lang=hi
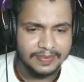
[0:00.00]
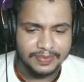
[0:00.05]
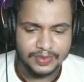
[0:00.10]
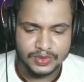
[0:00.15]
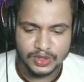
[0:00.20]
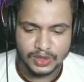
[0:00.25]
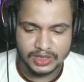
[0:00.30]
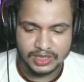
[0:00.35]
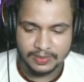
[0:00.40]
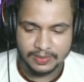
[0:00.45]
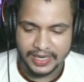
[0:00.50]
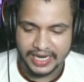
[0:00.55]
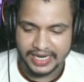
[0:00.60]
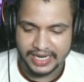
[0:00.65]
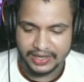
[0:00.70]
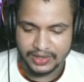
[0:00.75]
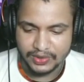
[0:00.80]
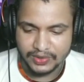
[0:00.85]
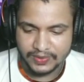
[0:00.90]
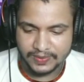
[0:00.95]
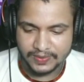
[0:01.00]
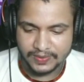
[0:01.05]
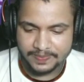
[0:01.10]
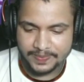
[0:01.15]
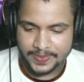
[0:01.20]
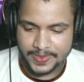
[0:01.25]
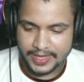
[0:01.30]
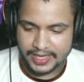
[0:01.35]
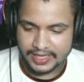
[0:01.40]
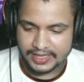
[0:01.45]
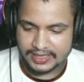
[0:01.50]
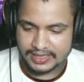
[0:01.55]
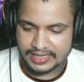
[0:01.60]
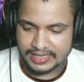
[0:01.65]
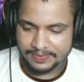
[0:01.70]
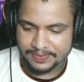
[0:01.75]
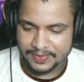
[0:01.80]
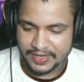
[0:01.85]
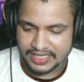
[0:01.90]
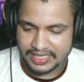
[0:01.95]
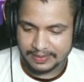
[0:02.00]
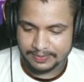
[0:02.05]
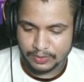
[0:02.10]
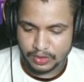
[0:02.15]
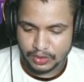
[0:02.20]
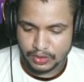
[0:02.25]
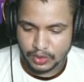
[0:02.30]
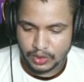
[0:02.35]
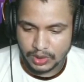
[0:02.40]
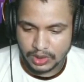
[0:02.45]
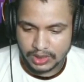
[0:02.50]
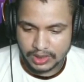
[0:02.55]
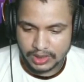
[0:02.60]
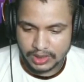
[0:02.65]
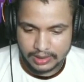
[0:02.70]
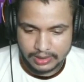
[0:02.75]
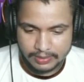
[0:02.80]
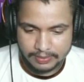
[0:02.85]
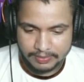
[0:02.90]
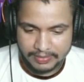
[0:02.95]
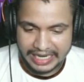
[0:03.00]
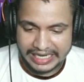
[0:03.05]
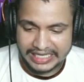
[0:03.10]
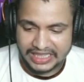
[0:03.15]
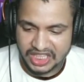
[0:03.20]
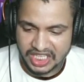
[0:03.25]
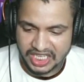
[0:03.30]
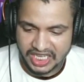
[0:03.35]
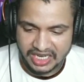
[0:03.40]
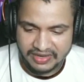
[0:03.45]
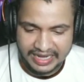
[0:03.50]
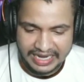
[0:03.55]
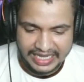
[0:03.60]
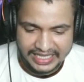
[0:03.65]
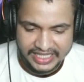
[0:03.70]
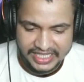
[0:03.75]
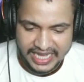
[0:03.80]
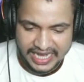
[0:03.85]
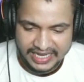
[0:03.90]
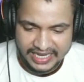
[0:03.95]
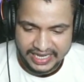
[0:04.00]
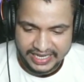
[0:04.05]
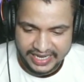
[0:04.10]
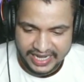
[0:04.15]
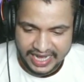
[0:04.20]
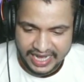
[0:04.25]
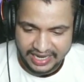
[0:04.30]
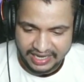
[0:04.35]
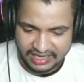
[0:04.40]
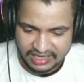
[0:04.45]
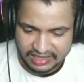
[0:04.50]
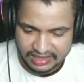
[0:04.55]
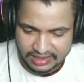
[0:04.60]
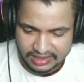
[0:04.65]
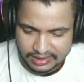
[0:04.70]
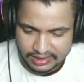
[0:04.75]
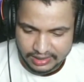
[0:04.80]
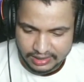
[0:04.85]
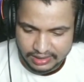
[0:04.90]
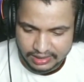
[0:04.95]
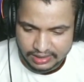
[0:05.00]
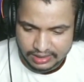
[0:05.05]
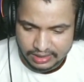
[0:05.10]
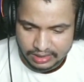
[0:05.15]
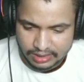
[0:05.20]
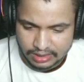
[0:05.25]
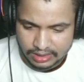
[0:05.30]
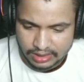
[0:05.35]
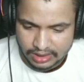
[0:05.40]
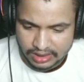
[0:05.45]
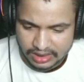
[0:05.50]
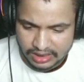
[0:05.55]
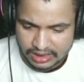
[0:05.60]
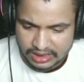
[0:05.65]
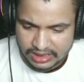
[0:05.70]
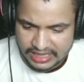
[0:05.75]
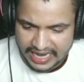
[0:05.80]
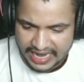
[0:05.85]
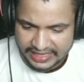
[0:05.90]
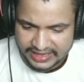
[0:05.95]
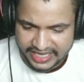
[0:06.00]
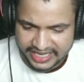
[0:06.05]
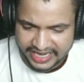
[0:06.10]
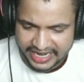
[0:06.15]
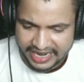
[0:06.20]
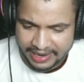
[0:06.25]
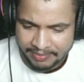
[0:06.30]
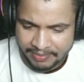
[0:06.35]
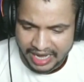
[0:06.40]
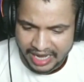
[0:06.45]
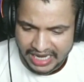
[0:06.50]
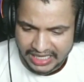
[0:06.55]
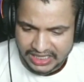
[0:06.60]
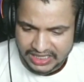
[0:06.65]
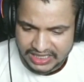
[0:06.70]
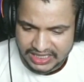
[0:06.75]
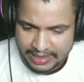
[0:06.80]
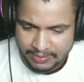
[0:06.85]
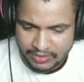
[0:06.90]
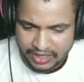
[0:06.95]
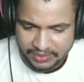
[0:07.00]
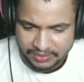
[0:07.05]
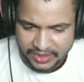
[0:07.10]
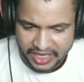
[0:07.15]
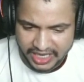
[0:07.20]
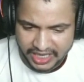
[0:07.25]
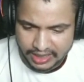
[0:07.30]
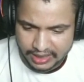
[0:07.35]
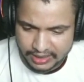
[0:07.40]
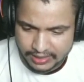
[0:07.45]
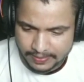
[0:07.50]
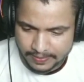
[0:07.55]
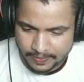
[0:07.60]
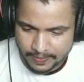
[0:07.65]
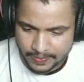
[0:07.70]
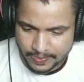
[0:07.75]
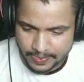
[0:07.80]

सब सुस्त बैठे हो सबके सब भाई तीन वाला दिया कर यार क्या दे रहा है ये मार्क्स टाइम लिमिटेड